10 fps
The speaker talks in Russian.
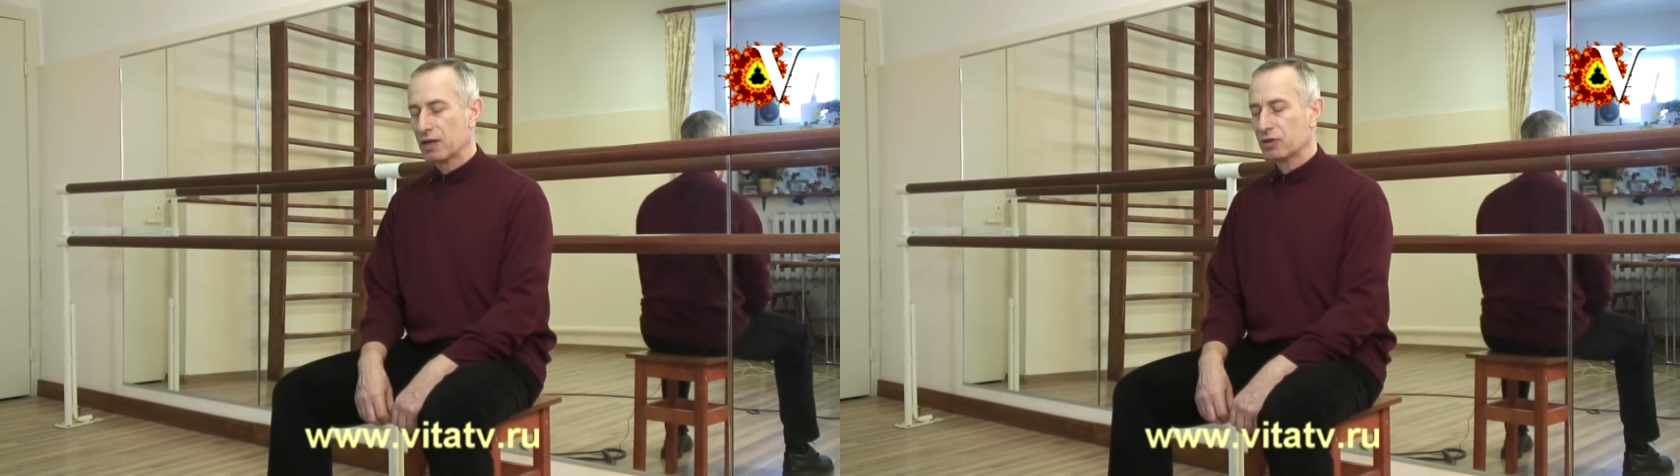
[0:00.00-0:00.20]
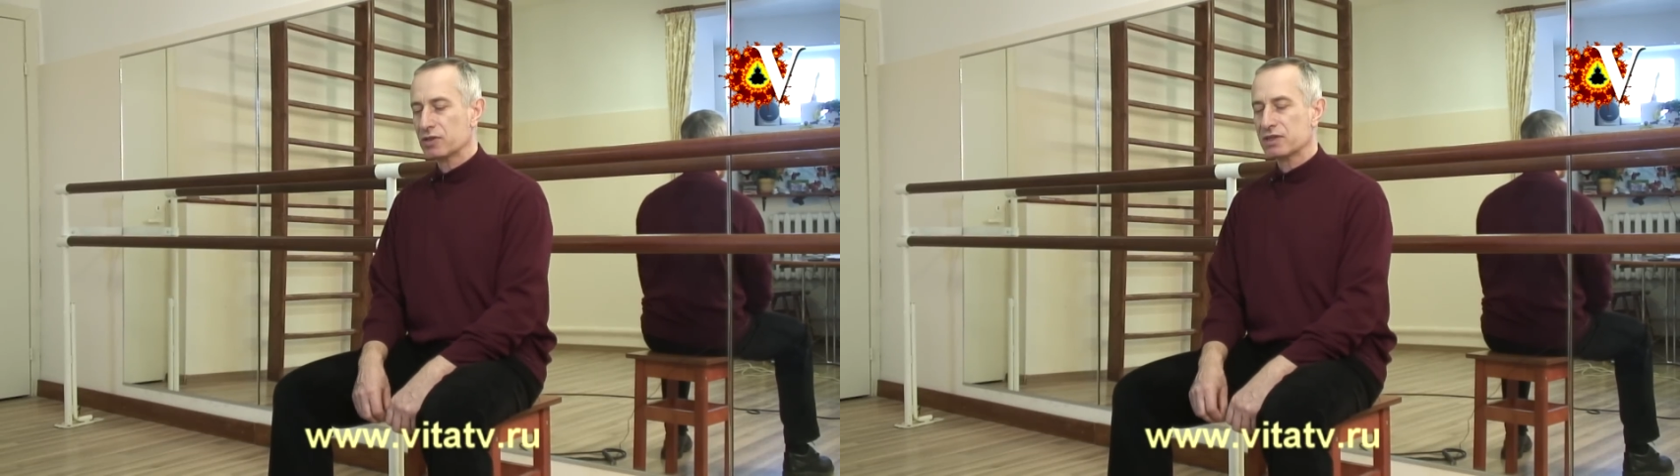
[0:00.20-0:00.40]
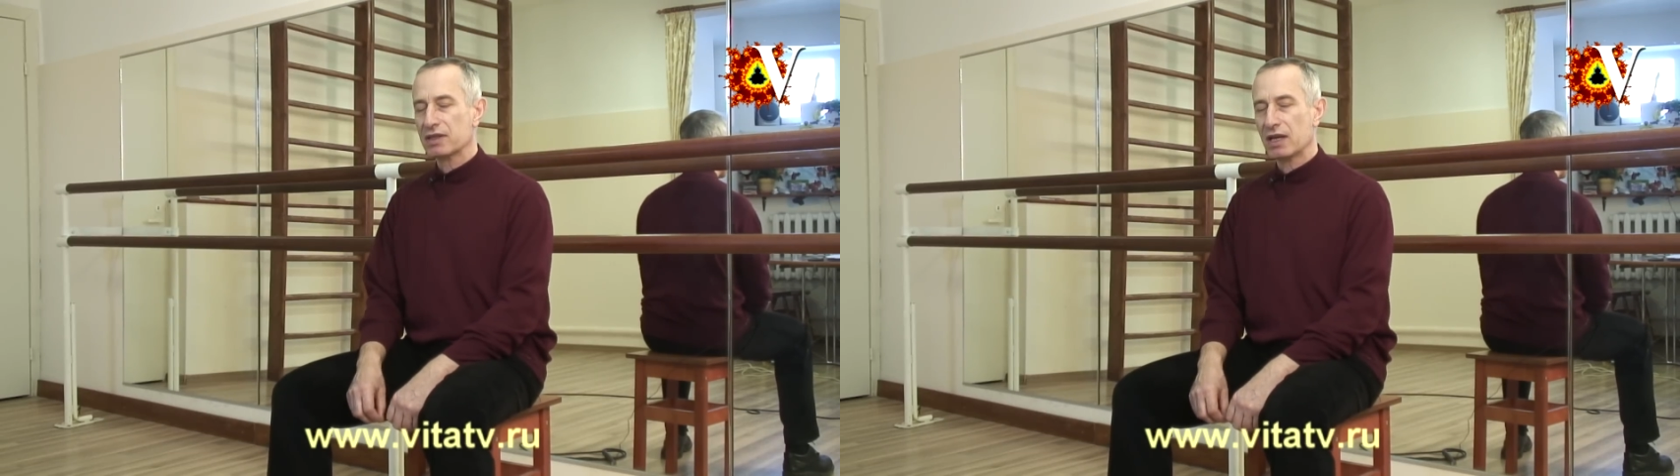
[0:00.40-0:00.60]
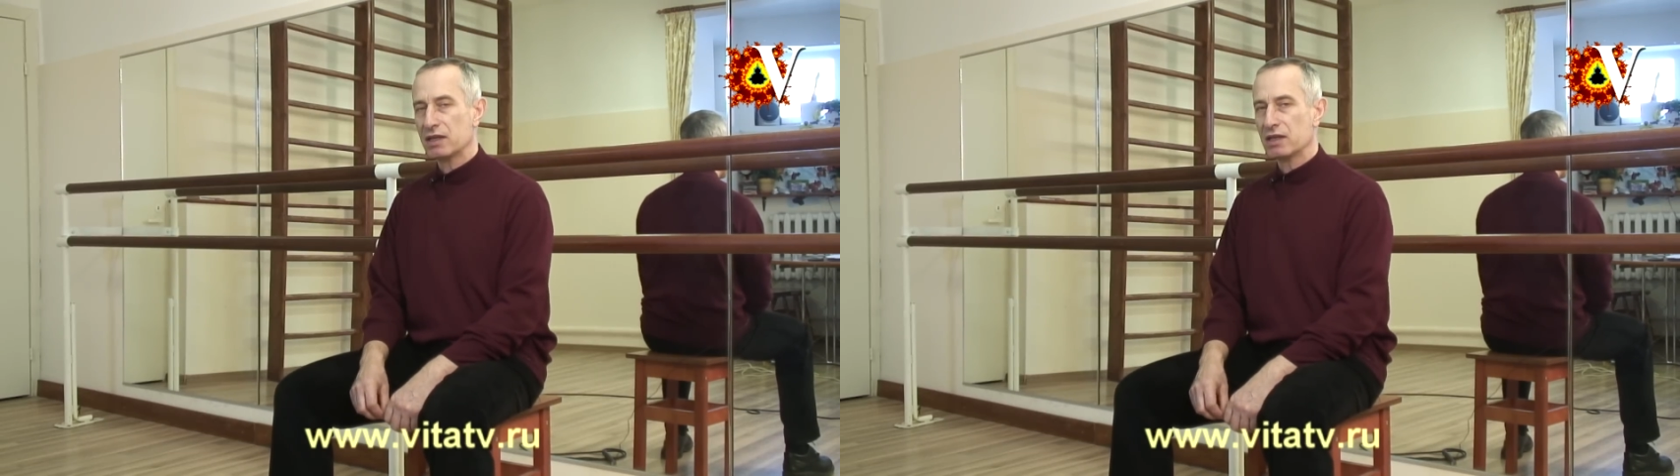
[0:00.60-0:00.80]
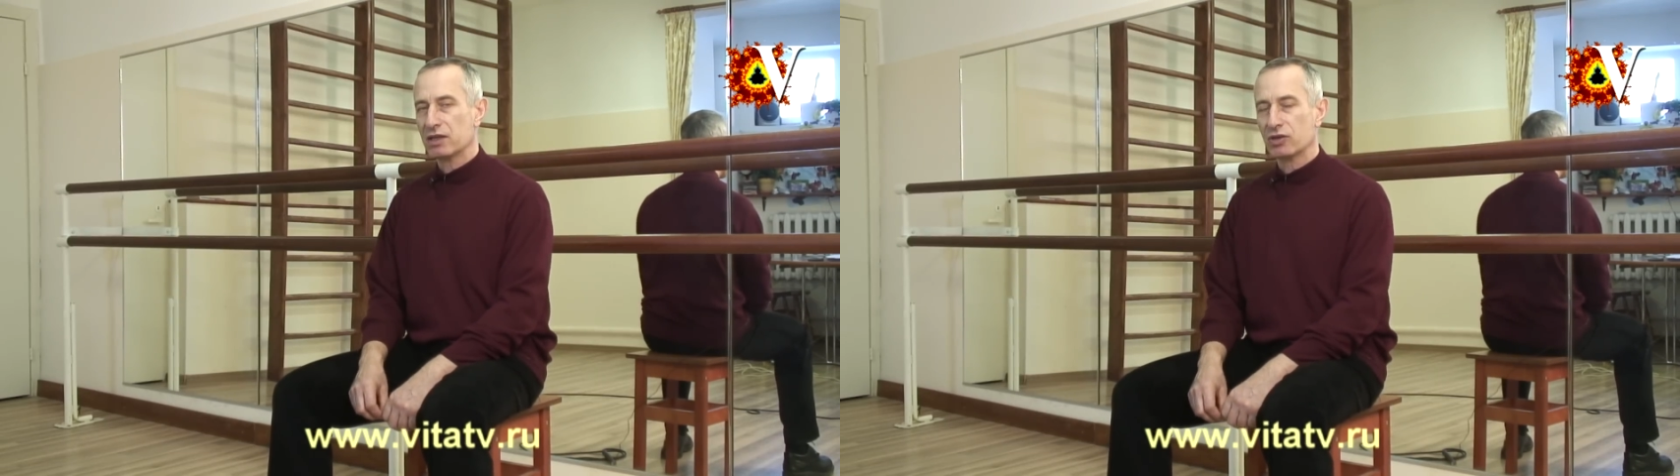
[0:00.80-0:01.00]
То есть
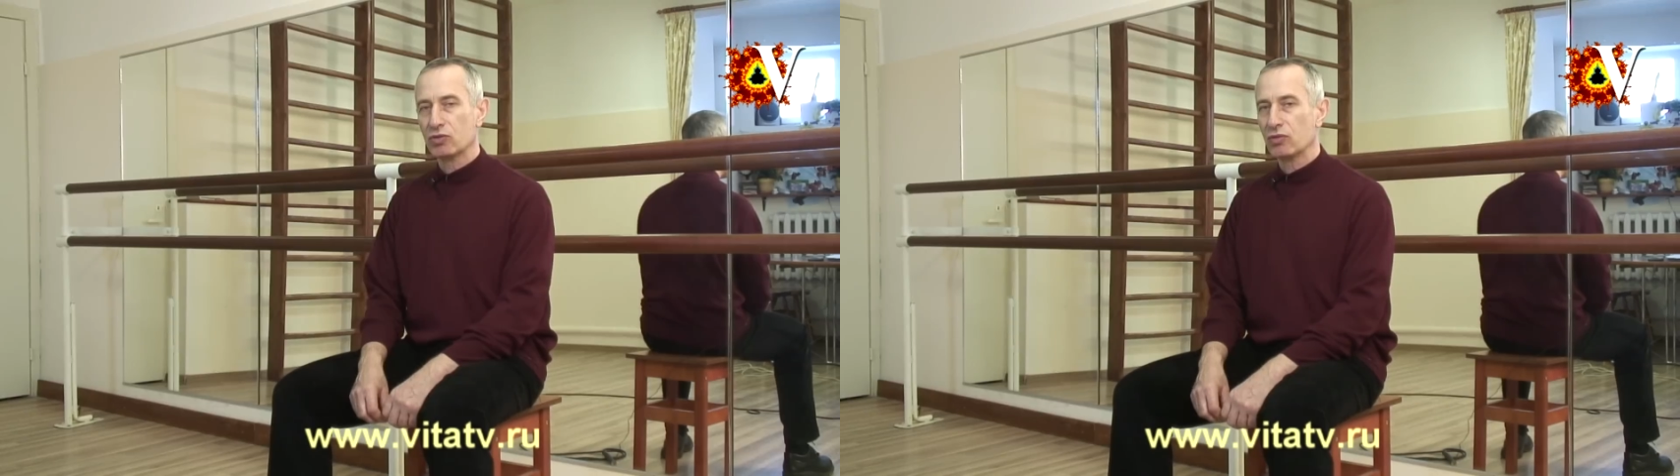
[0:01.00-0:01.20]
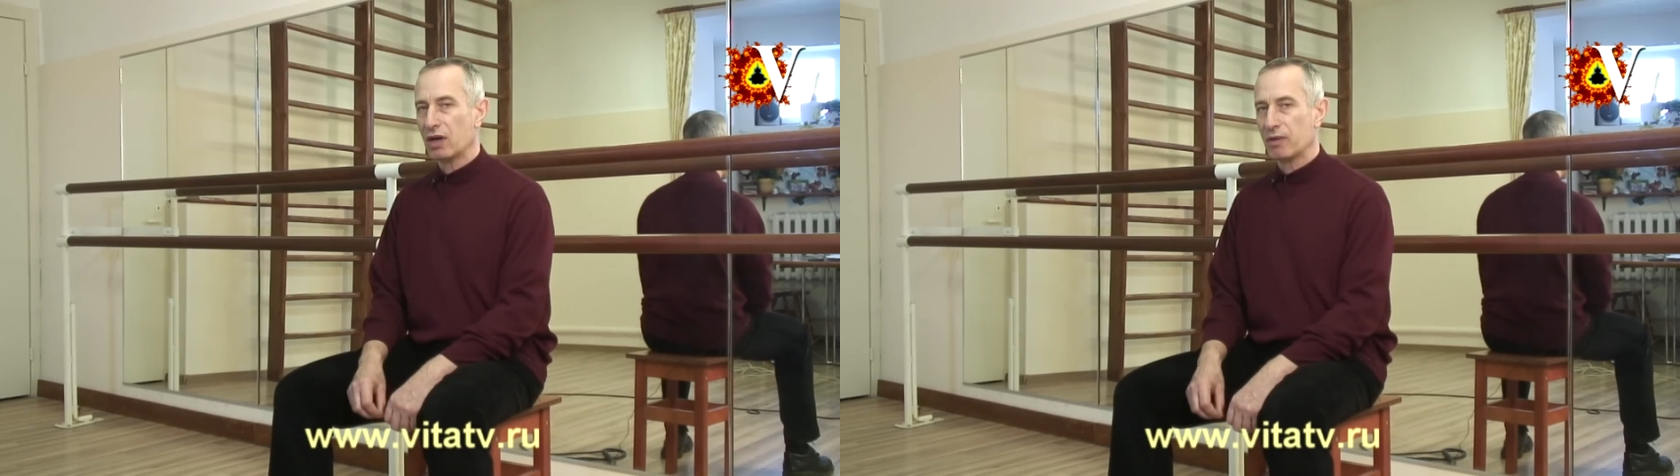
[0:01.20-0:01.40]
найдите ту